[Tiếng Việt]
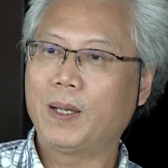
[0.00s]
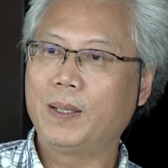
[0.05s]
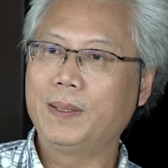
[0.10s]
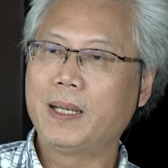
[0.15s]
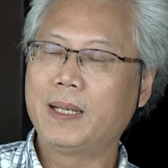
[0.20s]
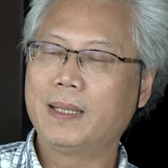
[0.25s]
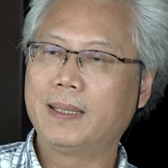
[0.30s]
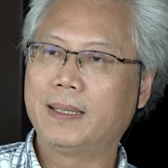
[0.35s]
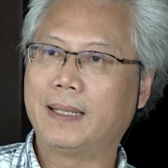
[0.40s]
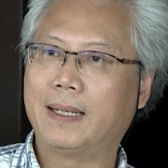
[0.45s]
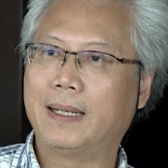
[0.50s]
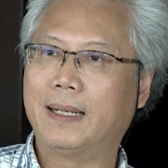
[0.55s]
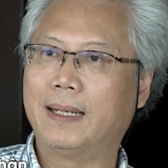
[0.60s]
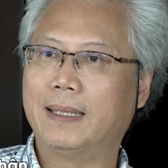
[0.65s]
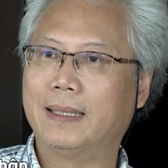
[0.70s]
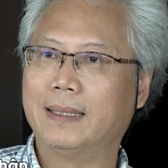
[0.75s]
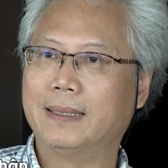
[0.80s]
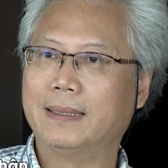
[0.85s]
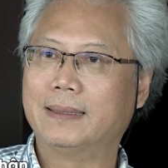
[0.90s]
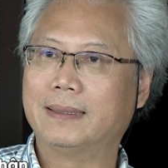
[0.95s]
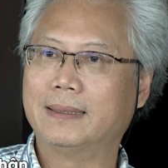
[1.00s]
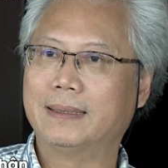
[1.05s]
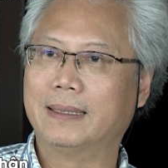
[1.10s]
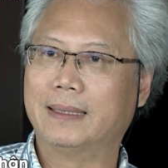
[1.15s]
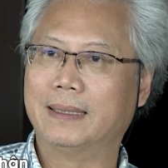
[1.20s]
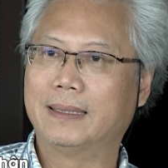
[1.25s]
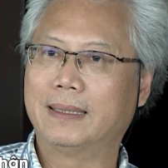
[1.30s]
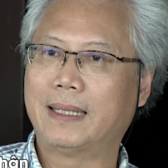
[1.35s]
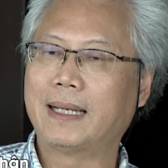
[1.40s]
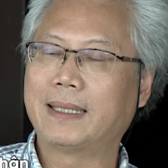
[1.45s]
nên là
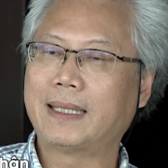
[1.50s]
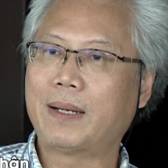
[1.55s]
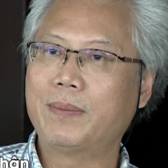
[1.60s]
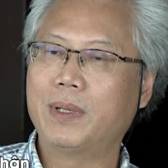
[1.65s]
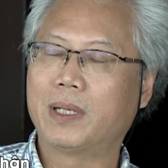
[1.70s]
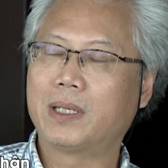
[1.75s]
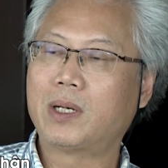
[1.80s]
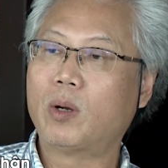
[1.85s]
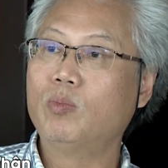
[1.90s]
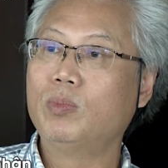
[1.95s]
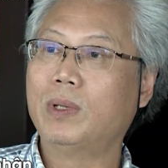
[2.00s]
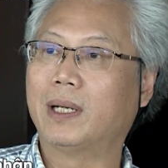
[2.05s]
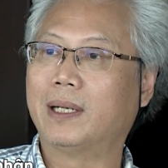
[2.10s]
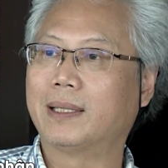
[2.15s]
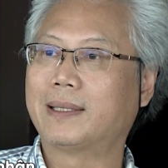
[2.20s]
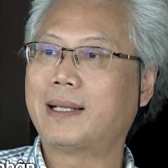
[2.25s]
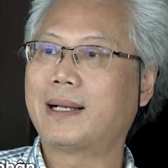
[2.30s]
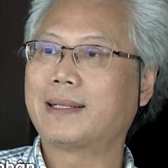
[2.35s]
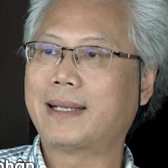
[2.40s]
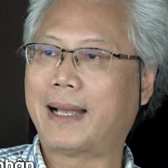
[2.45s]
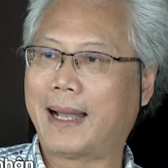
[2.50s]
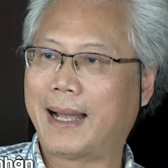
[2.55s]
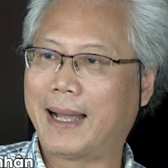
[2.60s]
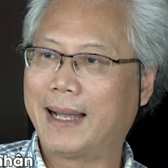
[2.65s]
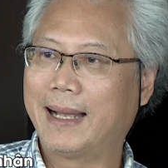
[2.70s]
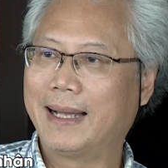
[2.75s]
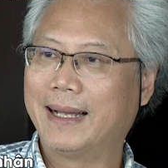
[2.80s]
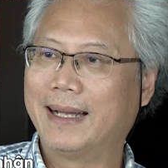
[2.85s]
à, anh ta được công nhận là tác giả